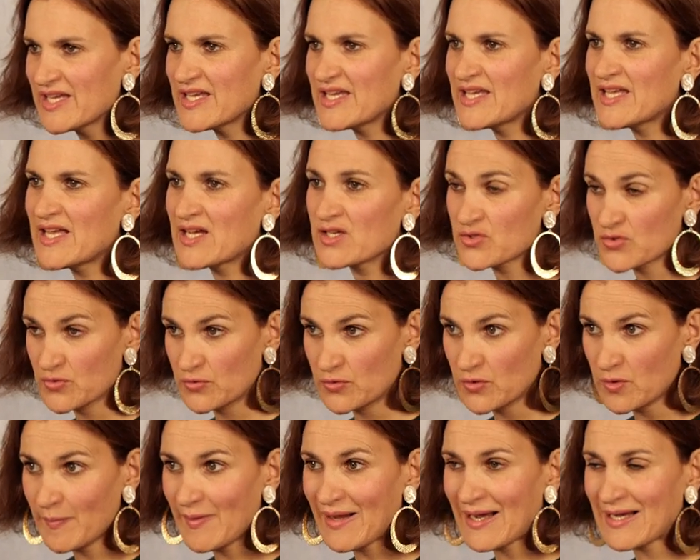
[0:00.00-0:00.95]
Et un
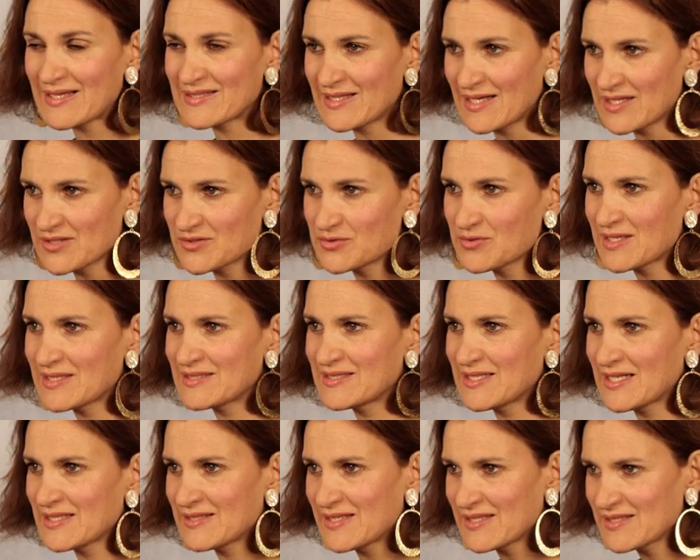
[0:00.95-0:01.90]
jour, par hasard, sur
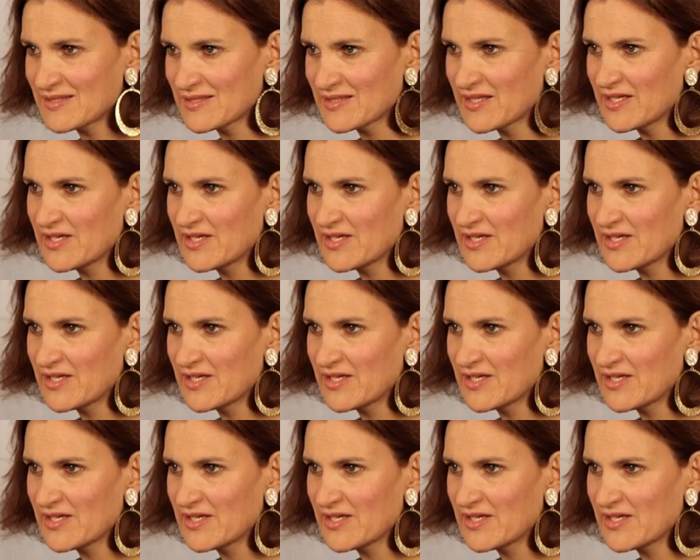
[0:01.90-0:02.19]
Internet,